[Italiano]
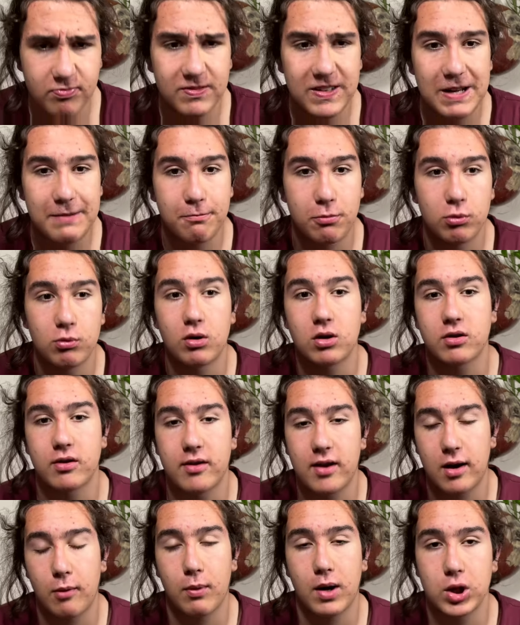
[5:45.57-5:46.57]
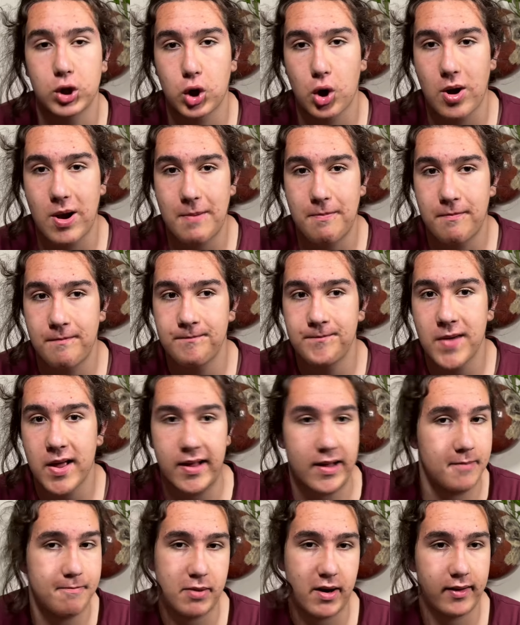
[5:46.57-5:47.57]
Apple Watch Serie 4 è sempre